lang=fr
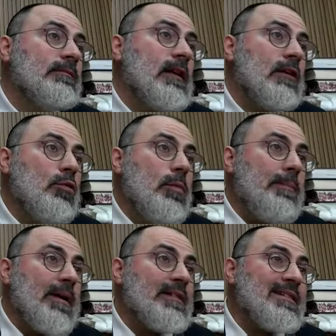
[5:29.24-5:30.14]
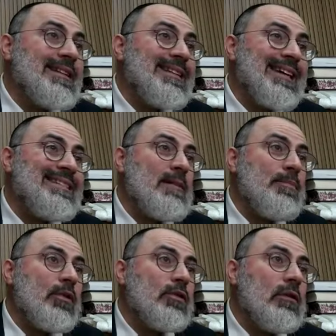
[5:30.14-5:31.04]
Ah. N'oublie pas, ça c'est
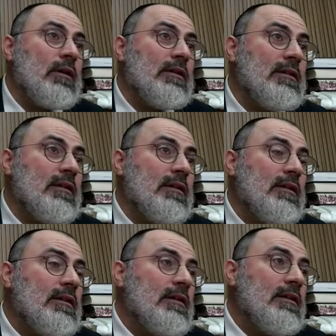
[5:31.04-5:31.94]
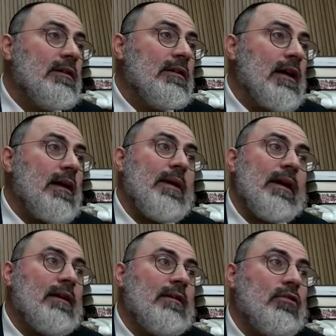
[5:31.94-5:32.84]
très important. Hein. Ah, un
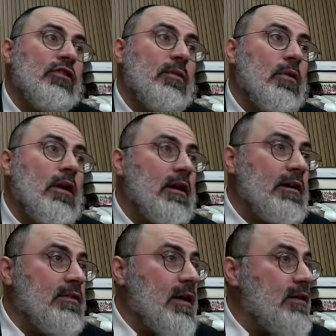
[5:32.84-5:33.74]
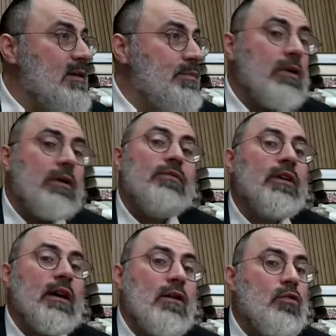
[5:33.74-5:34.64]
mec de chez moi là, qui, qui pour il
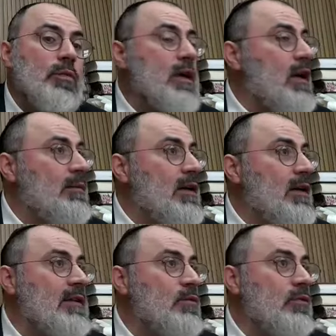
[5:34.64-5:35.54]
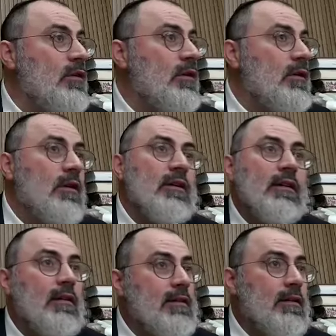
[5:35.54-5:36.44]
me fait Rachoum Karim
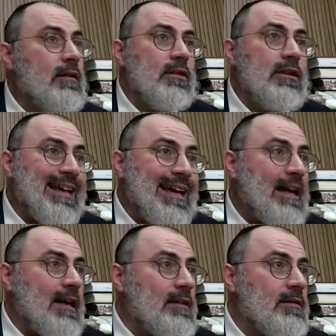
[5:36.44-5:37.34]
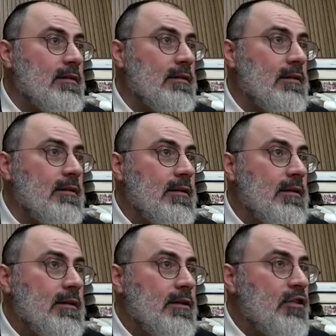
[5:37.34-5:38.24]
direct.
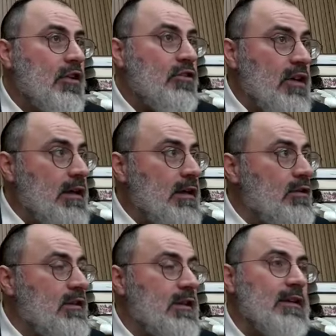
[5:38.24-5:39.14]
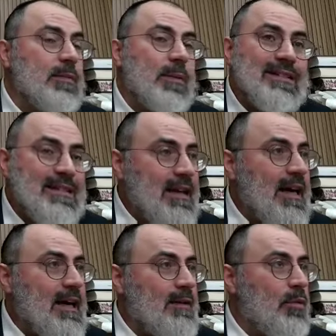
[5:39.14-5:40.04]
J'ai acheté la guillotine à l'express
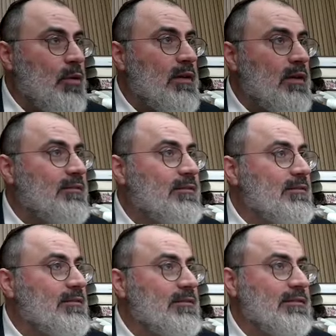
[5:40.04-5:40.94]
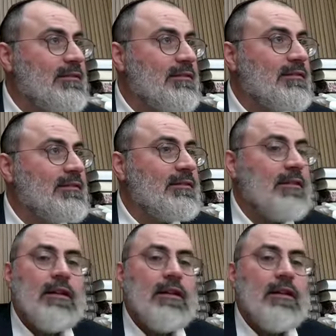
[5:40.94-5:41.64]
direct pour lui. Oh.